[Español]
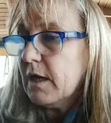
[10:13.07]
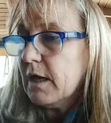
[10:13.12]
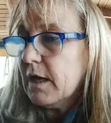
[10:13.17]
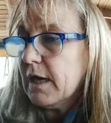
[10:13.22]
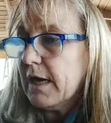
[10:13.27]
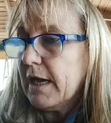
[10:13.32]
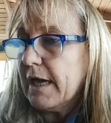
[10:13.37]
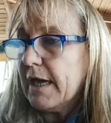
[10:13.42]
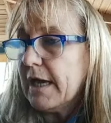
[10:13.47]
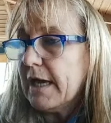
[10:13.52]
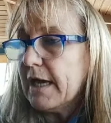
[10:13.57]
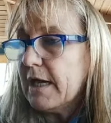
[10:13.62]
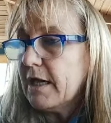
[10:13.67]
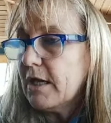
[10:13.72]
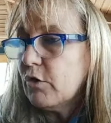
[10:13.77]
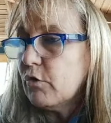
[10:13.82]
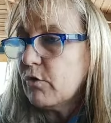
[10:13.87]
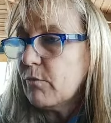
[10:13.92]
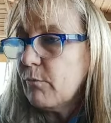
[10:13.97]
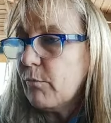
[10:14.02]
Eh,
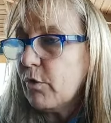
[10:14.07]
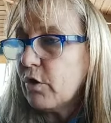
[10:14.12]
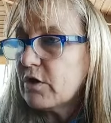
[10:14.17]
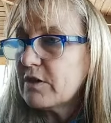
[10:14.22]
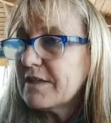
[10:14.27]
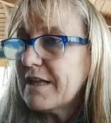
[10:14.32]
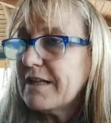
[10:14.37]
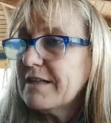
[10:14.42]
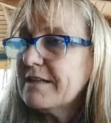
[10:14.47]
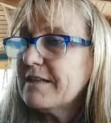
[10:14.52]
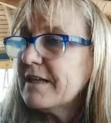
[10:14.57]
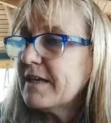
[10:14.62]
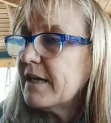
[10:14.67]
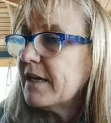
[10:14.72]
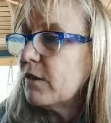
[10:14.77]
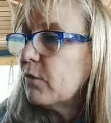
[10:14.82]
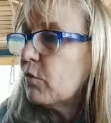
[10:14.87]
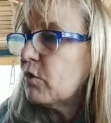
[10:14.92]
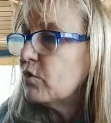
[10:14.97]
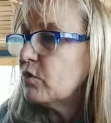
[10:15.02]
y lo importante
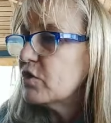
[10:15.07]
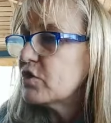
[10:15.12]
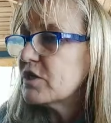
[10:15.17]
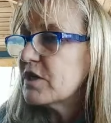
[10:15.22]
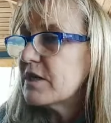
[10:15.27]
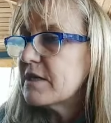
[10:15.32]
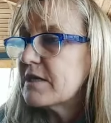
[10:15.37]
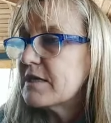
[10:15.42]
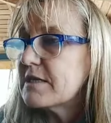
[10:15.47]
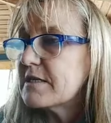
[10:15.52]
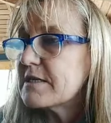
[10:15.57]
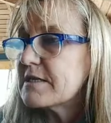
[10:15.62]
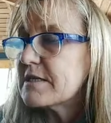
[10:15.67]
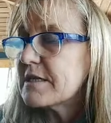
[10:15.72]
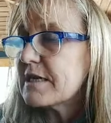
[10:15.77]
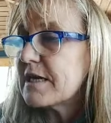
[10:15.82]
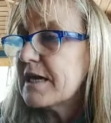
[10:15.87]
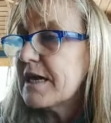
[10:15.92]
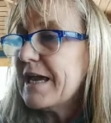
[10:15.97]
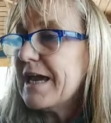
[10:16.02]
es cuando ella
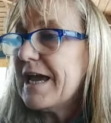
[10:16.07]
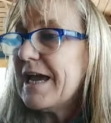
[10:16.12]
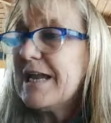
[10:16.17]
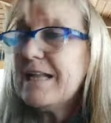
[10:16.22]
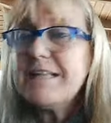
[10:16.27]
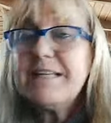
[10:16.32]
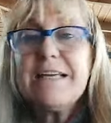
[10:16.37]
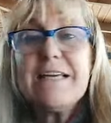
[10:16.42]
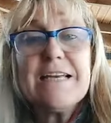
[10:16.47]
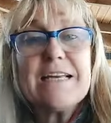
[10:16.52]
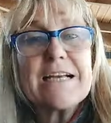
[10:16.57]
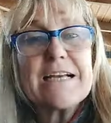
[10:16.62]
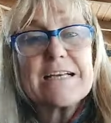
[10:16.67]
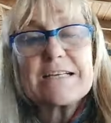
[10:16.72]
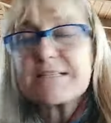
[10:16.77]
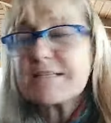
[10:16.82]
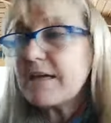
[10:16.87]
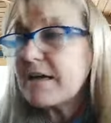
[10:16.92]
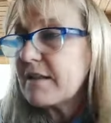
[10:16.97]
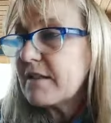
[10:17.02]
dice, él tiene que
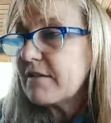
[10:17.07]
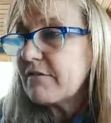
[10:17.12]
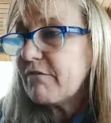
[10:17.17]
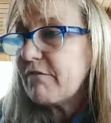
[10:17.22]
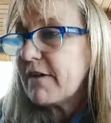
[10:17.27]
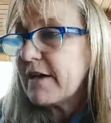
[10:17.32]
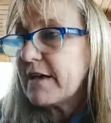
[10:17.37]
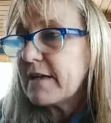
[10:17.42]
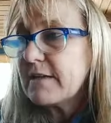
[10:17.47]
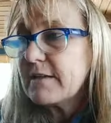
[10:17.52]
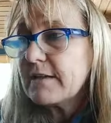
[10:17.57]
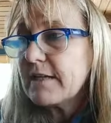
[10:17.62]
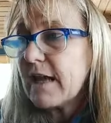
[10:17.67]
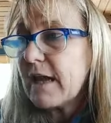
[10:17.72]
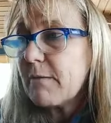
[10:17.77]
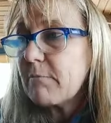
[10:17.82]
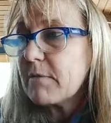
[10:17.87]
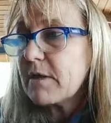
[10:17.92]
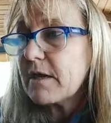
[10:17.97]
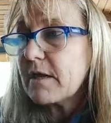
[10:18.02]
ser diferente
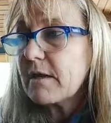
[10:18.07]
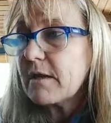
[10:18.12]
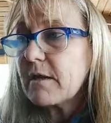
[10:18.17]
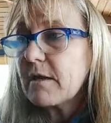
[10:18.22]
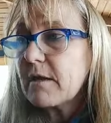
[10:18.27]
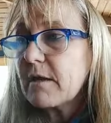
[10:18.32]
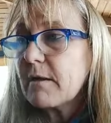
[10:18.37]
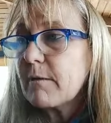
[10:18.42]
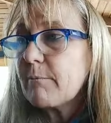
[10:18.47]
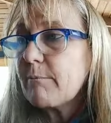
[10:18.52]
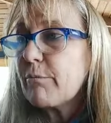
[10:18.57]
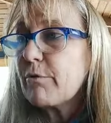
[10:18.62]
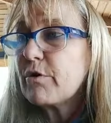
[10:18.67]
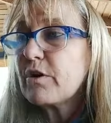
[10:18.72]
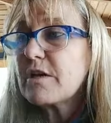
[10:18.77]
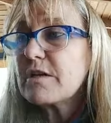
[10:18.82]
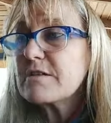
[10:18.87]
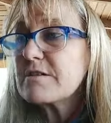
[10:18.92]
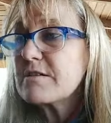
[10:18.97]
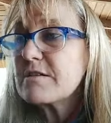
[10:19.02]
a mí,
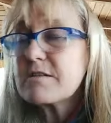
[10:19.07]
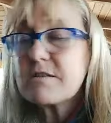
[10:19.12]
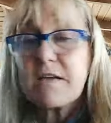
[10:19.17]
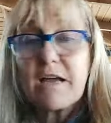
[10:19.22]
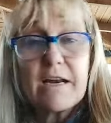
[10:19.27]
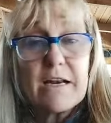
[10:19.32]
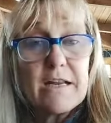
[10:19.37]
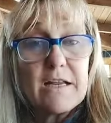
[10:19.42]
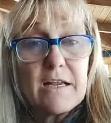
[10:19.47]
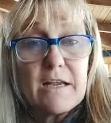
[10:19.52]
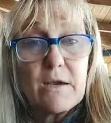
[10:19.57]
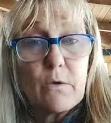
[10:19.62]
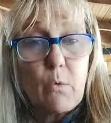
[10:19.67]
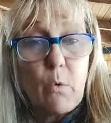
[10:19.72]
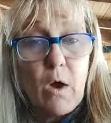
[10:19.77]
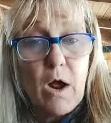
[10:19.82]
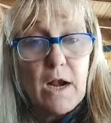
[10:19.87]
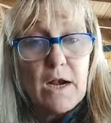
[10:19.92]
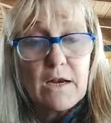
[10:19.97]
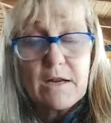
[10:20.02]
porque si sería
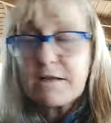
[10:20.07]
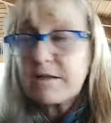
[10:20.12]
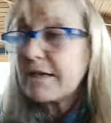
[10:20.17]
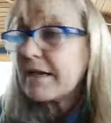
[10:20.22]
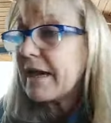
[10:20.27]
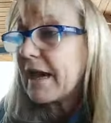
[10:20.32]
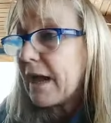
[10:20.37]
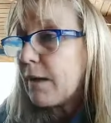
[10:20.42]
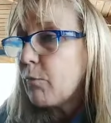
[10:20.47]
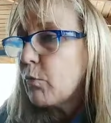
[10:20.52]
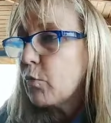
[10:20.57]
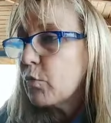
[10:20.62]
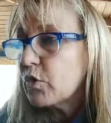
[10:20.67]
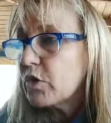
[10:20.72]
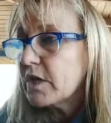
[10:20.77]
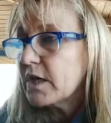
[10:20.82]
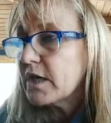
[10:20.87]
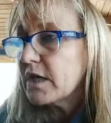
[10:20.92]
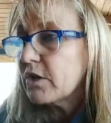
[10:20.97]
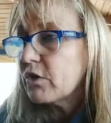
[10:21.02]
igual es
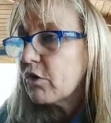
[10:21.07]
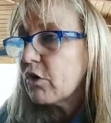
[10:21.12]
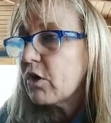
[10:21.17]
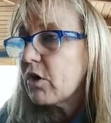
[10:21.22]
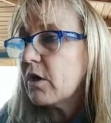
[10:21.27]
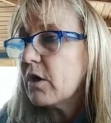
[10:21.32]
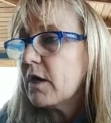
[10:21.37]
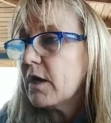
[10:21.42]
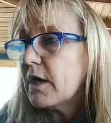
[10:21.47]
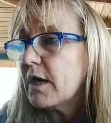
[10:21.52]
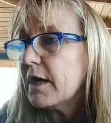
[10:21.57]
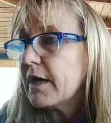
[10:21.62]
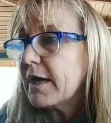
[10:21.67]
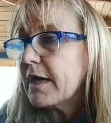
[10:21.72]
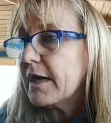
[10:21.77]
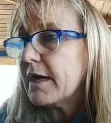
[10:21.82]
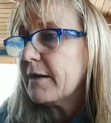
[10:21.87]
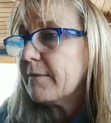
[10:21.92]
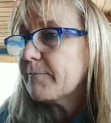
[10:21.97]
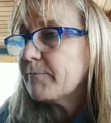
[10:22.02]
aburrido. Eh.